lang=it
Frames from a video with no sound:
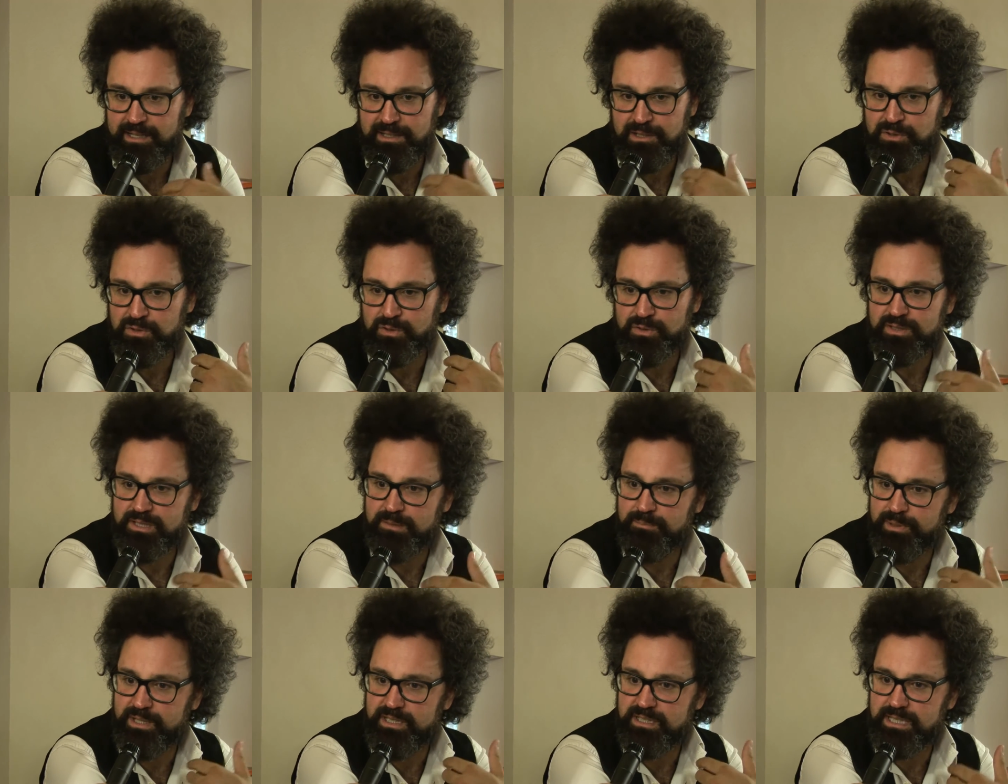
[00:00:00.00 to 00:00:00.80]
io sono
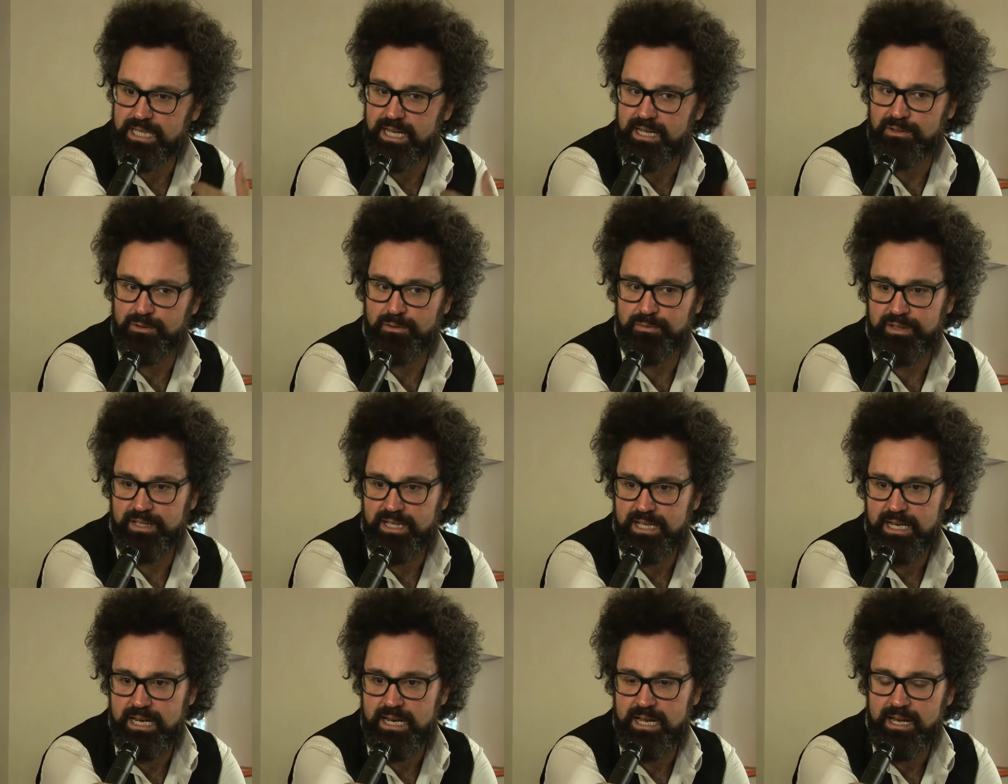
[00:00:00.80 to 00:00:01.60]
sempre stato
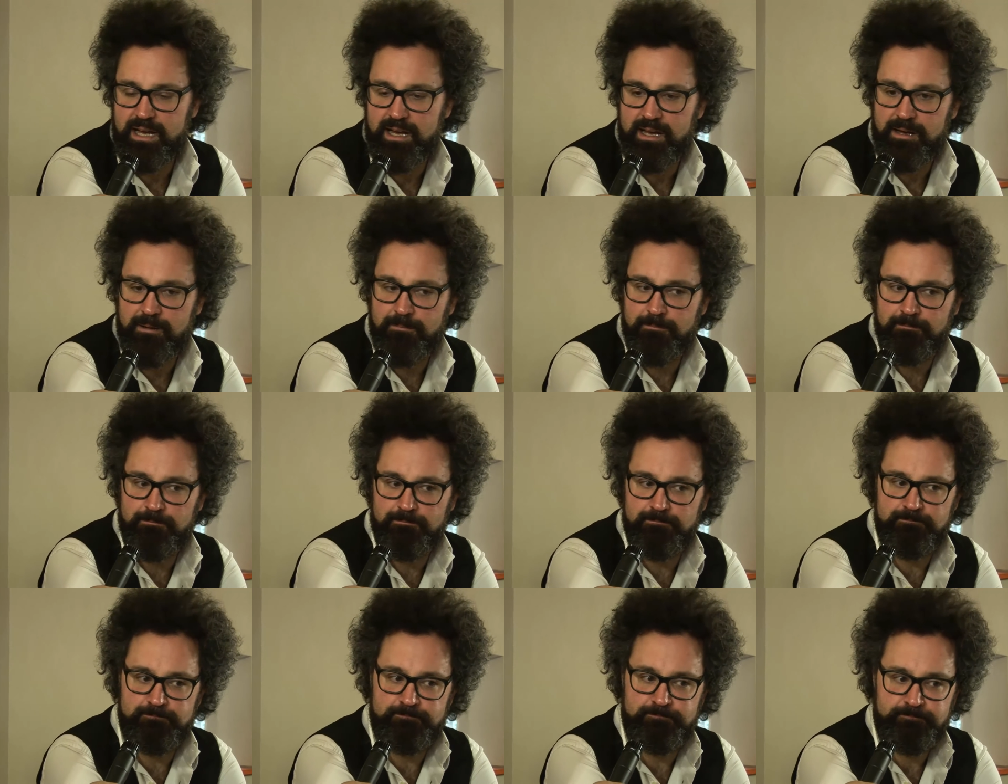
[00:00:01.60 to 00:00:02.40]
fedele a
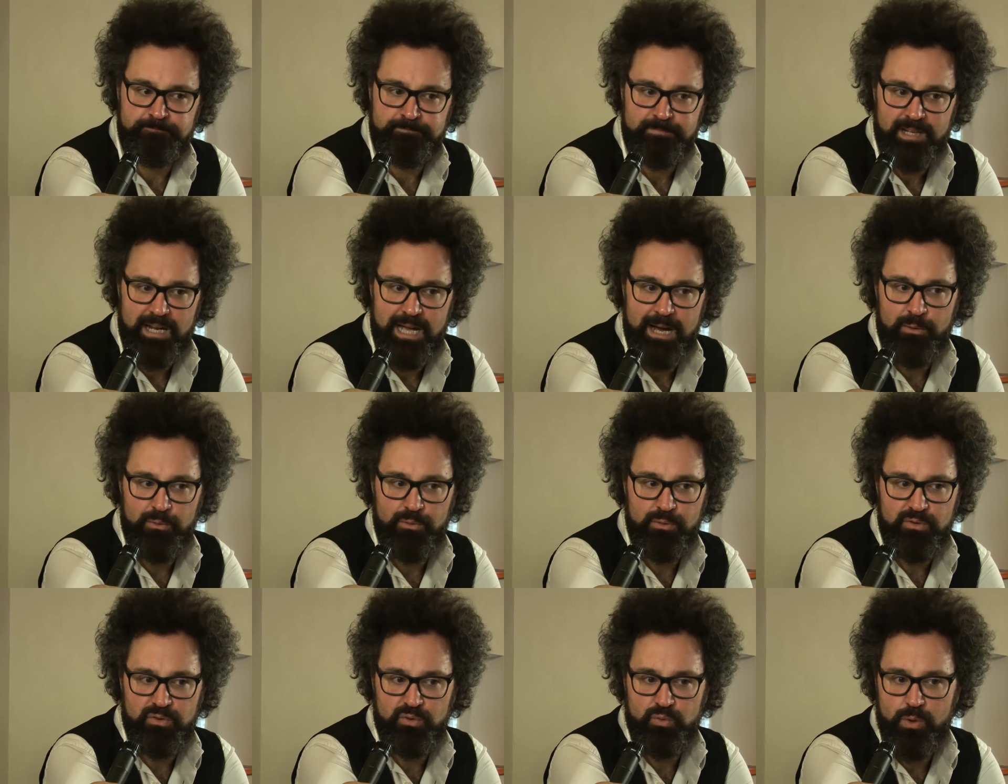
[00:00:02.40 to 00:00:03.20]
ha
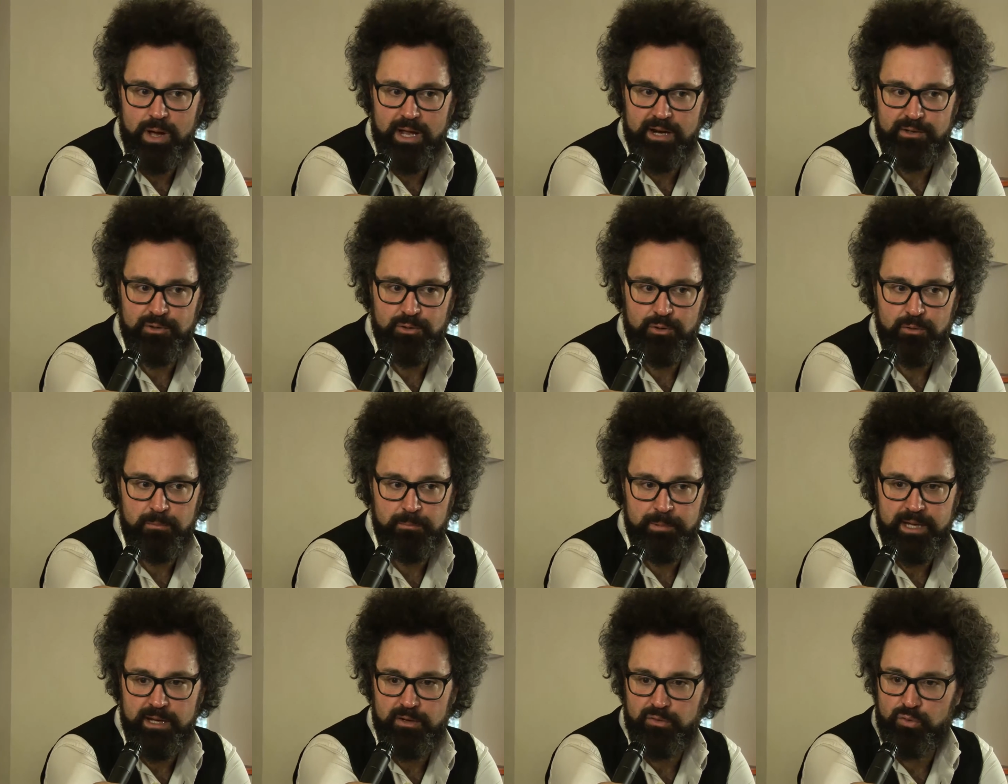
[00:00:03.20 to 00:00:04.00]
uno sguardo
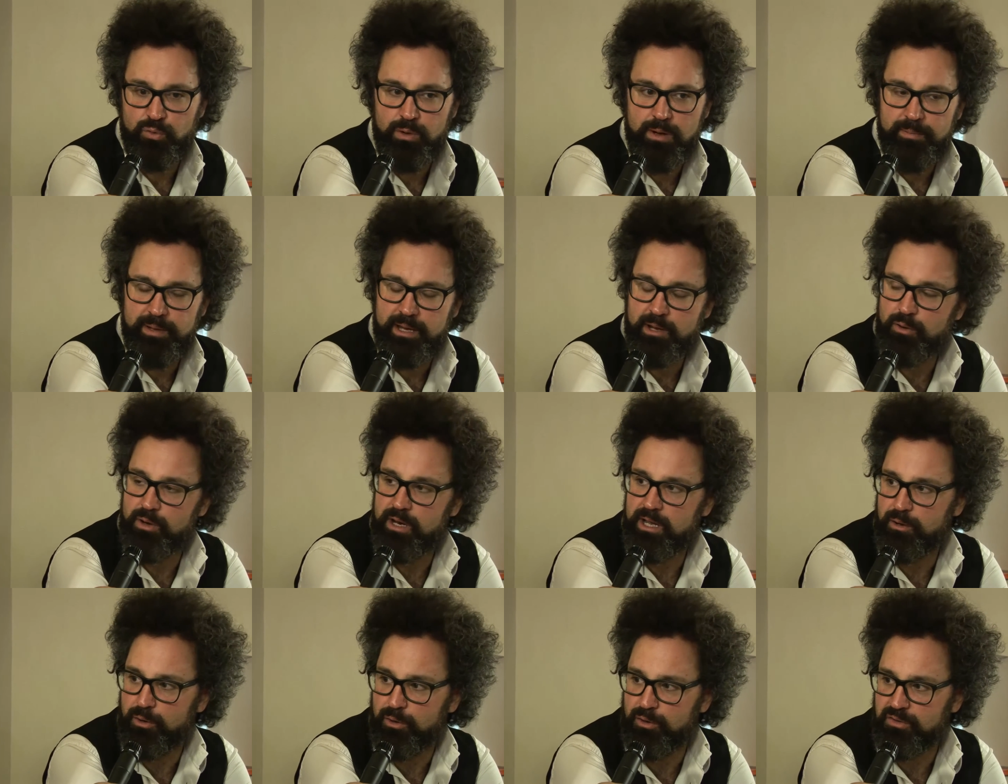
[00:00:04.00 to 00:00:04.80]
pic- sulle piccole
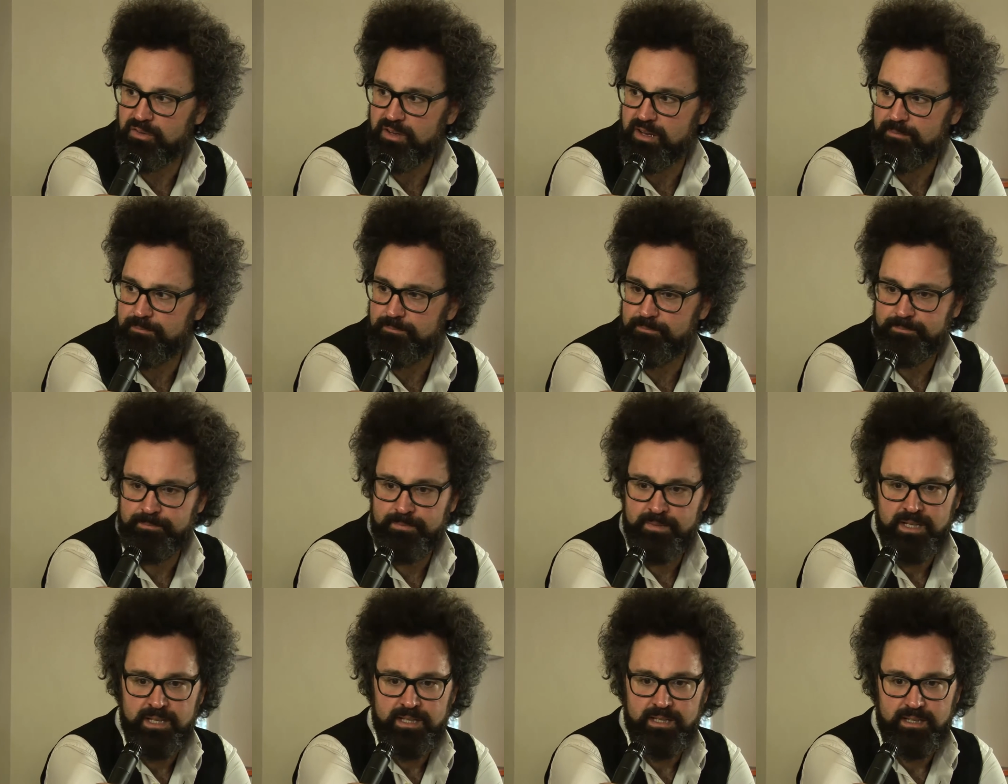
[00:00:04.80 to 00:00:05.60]
cose.
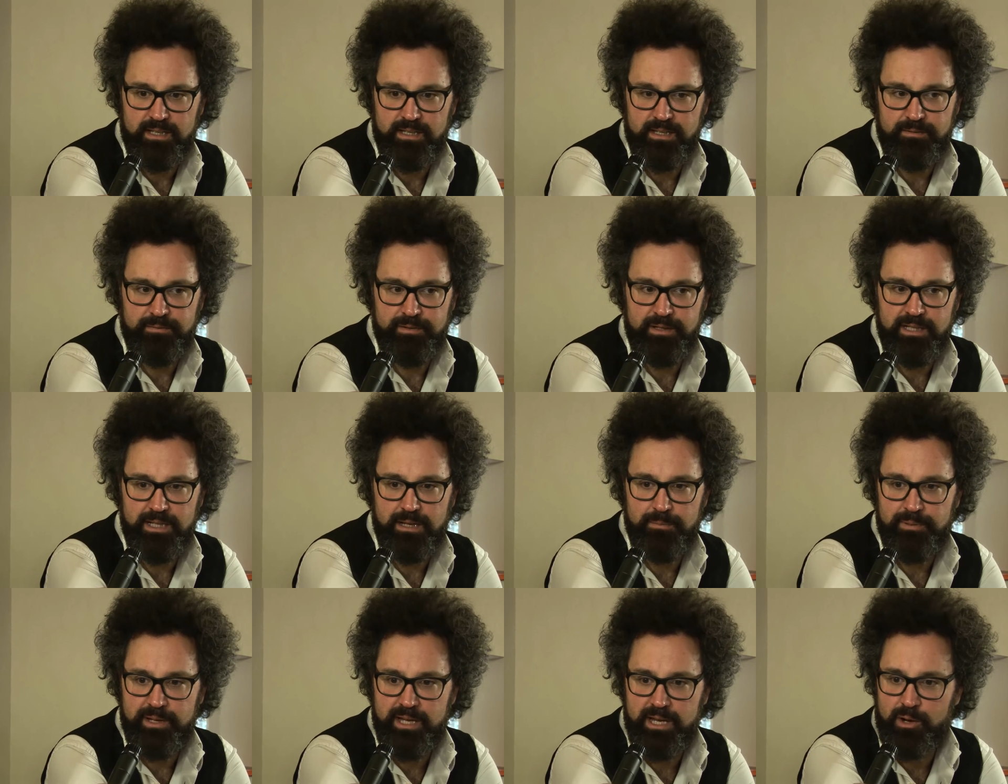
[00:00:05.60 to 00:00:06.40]
Eh, fin da
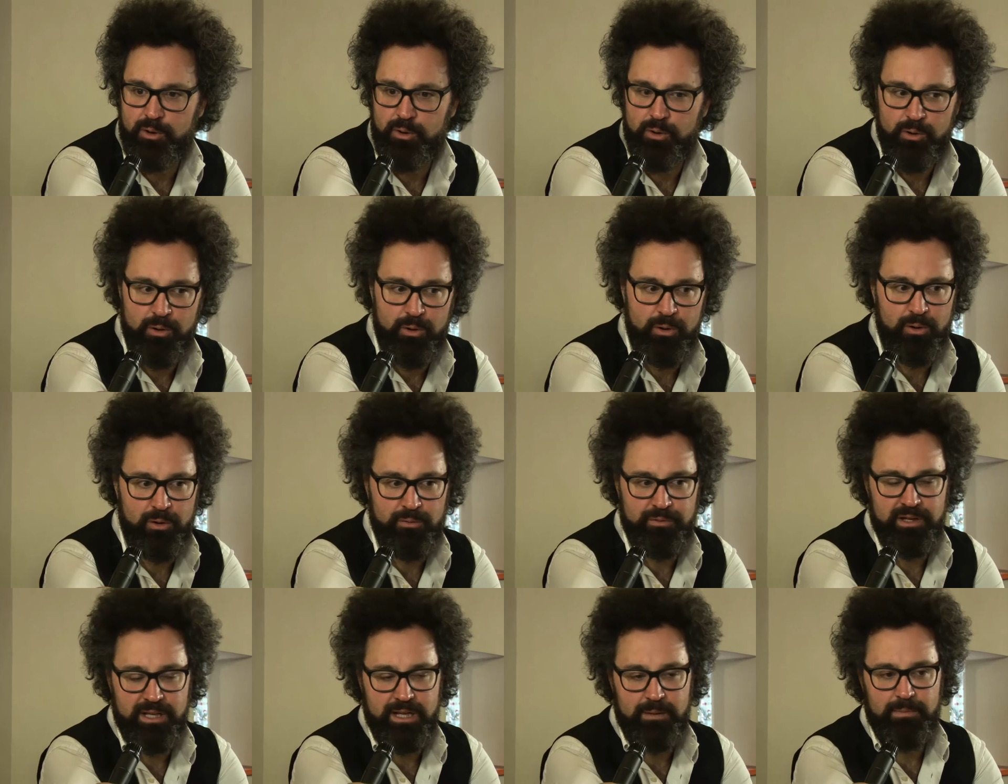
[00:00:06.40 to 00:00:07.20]
piccolo,
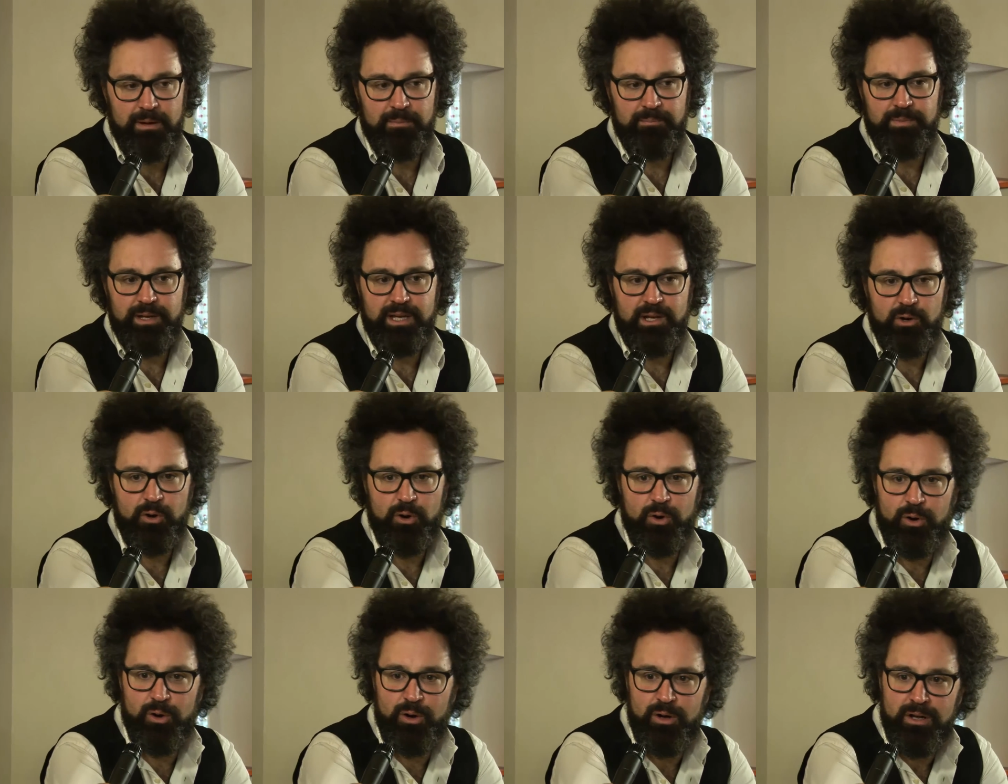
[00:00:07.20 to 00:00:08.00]
fin da
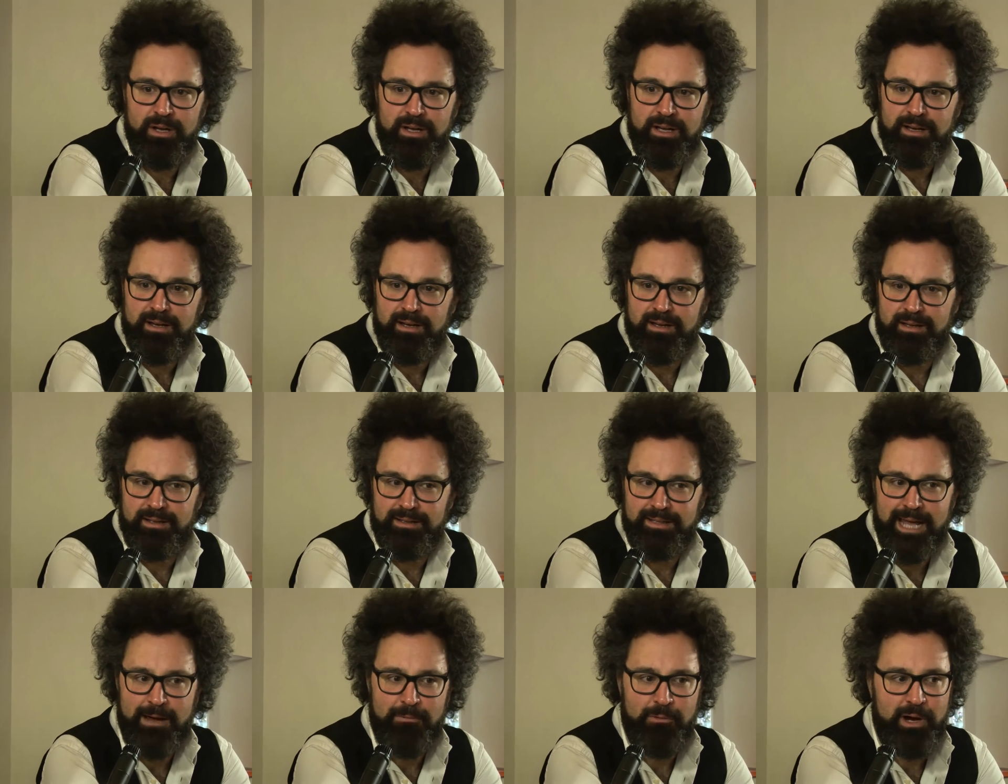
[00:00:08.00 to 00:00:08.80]
bambino eh,
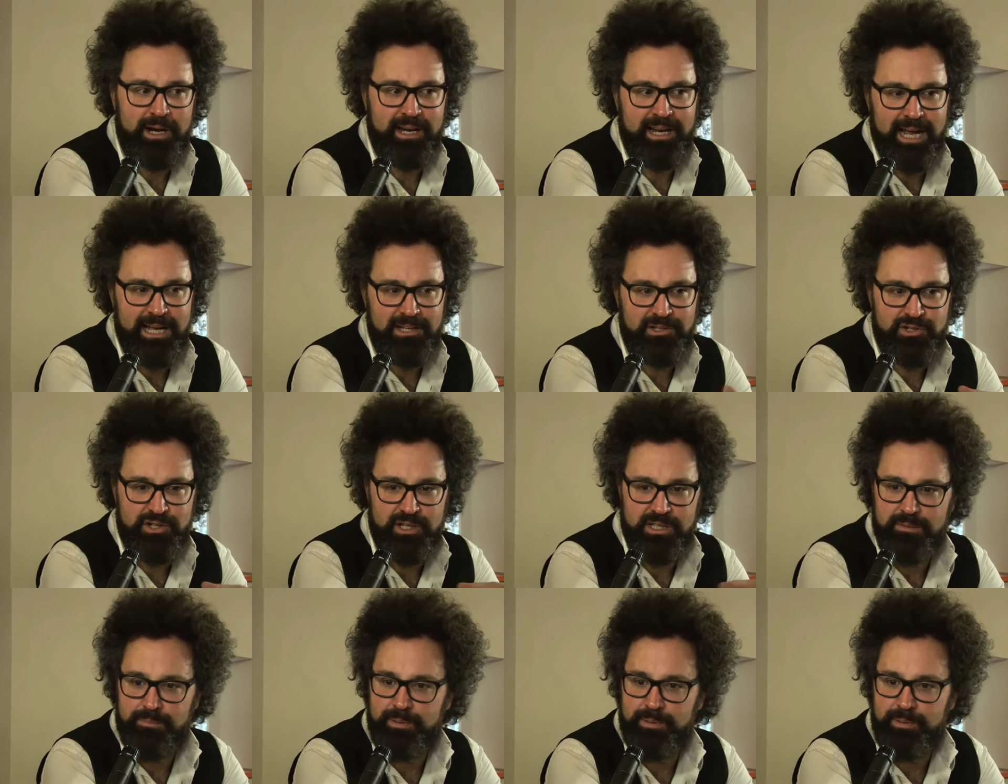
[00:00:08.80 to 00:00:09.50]
andavo a caccia di